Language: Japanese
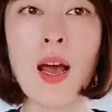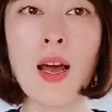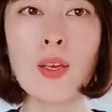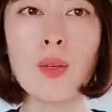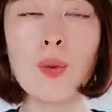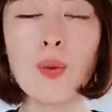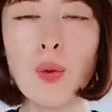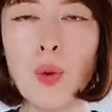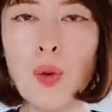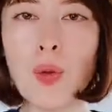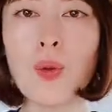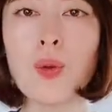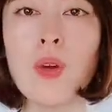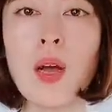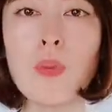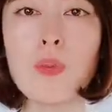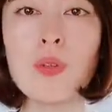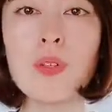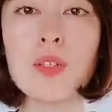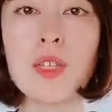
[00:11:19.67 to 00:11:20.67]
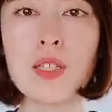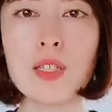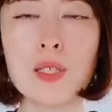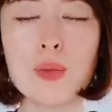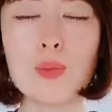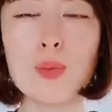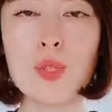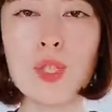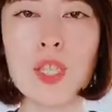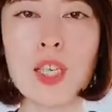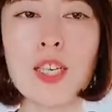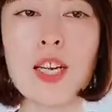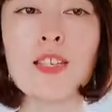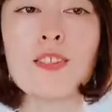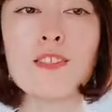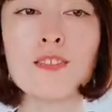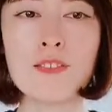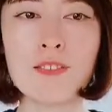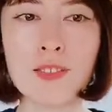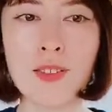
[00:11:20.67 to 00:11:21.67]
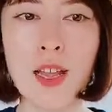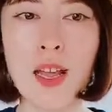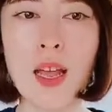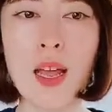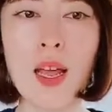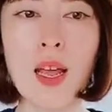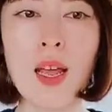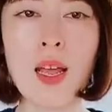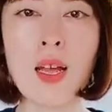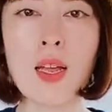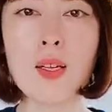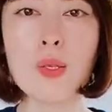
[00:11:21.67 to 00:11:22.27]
鎧をかぶった自分じゃなくって、